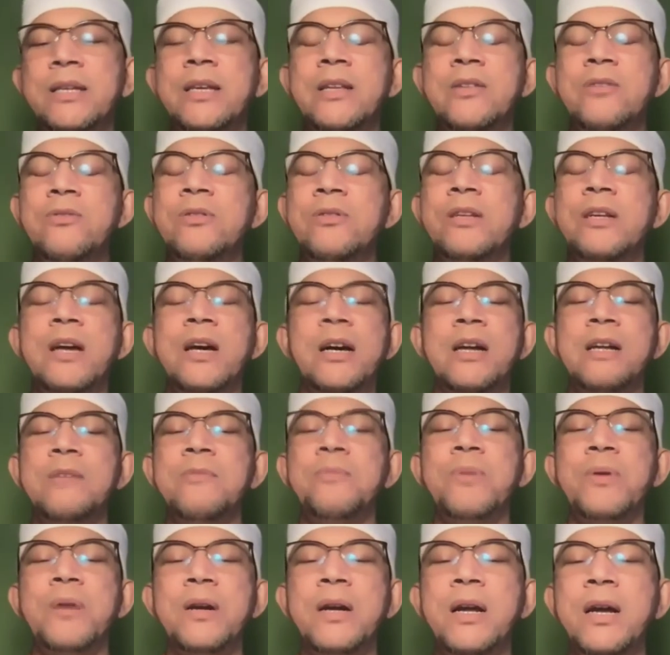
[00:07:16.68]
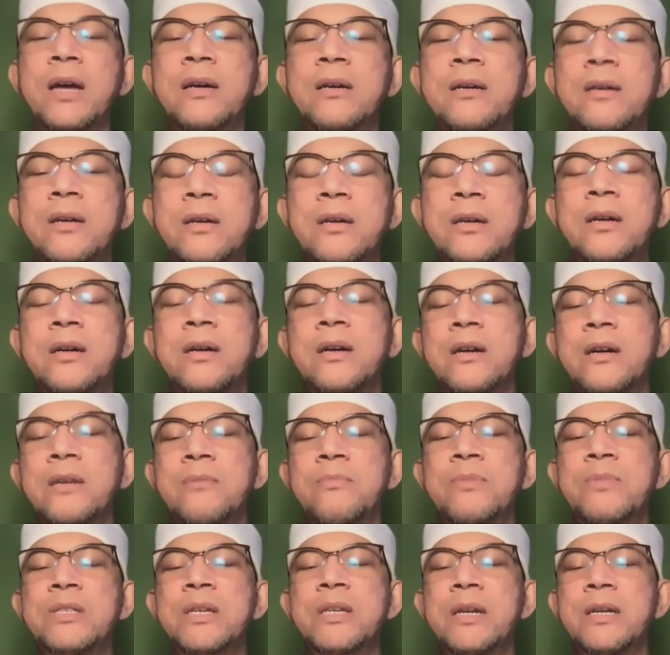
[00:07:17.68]
itu tidak akan pernah uh,
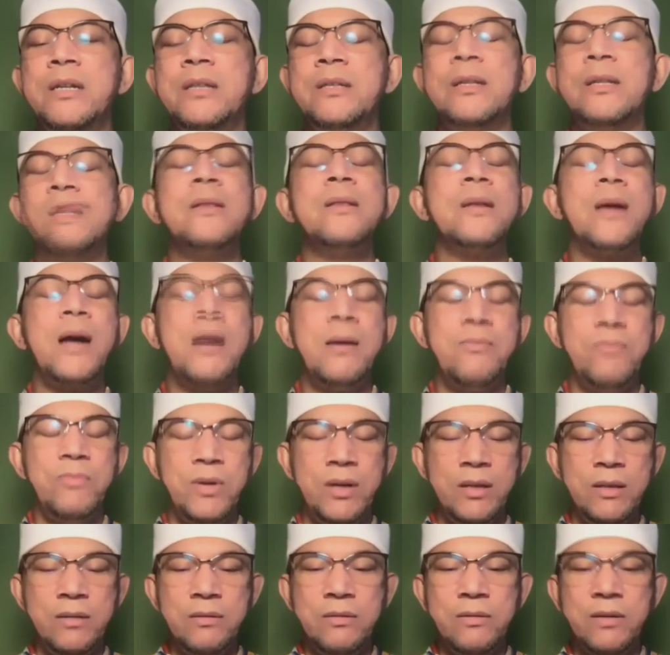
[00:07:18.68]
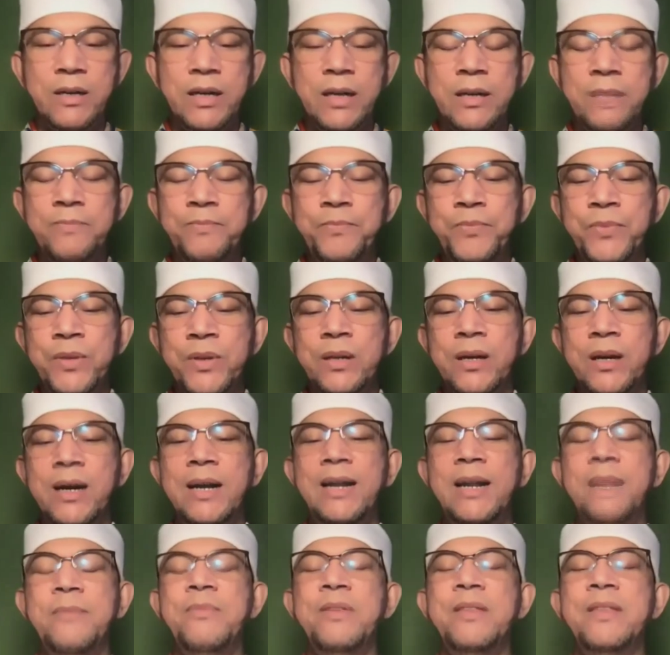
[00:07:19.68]
menjadi tentram gitu kan
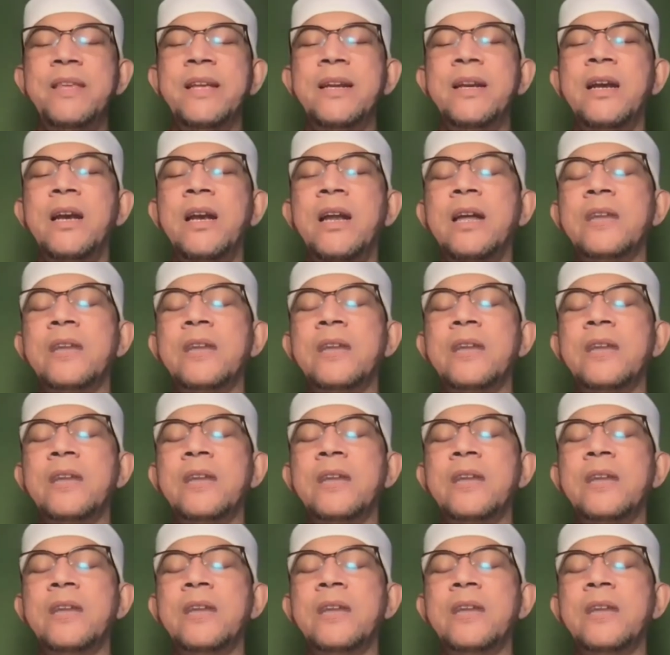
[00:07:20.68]
ala bidzikrillah